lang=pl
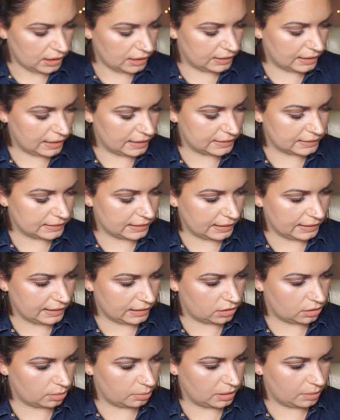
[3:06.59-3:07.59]
i ta jest na
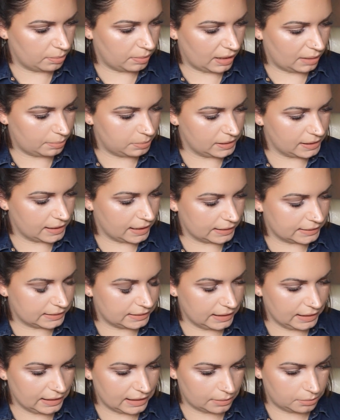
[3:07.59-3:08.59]
jedną chyba
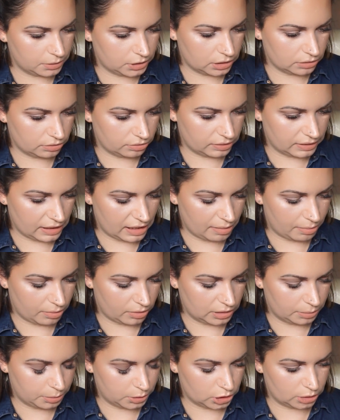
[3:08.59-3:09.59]
aplikację, tak mi się wydaje,
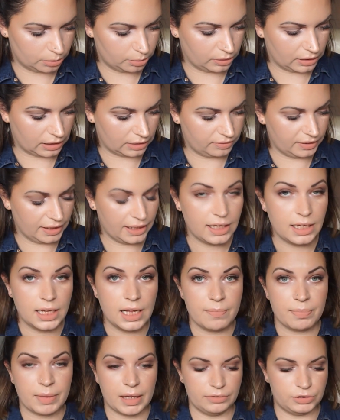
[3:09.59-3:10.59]
bo nie przeżyło na pie
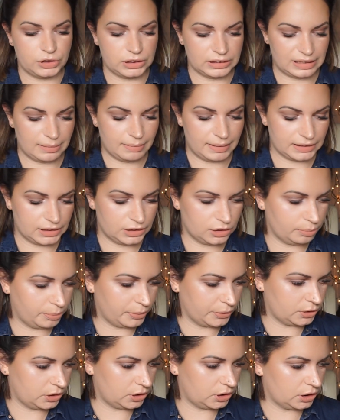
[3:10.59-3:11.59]
I wszystkie maski są
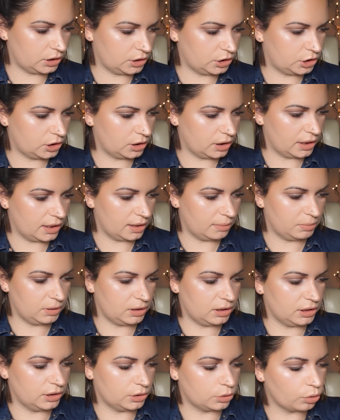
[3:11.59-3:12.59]
po 10 e,
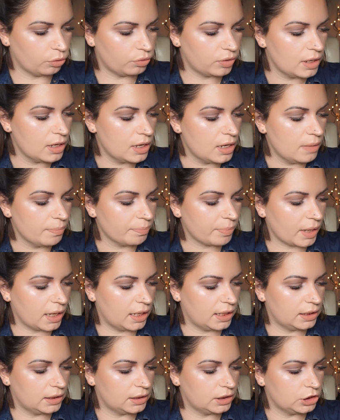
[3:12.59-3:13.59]
ml.
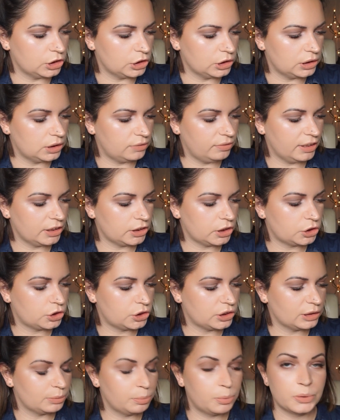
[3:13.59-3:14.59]
Dwie
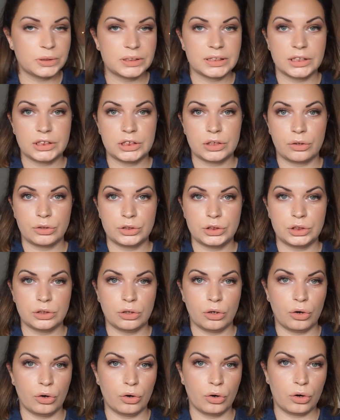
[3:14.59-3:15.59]
rzeczy z Buce, jeśli
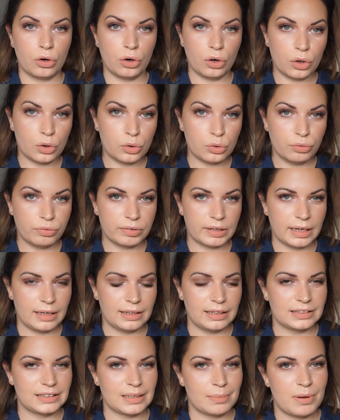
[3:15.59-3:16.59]
chodzi o
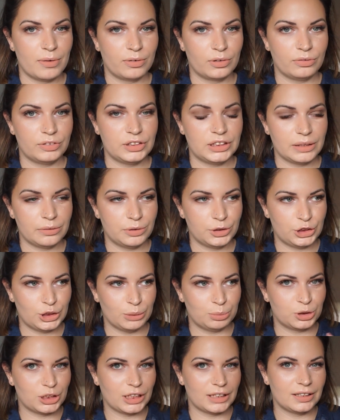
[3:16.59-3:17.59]
kolorówkę. Zapewne widziałyście
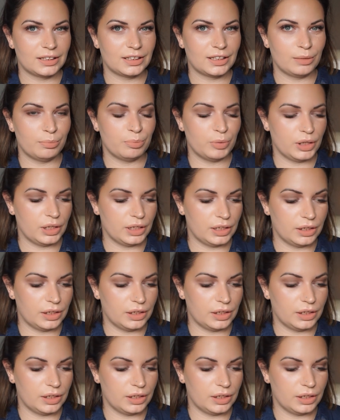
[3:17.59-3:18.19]
przed tym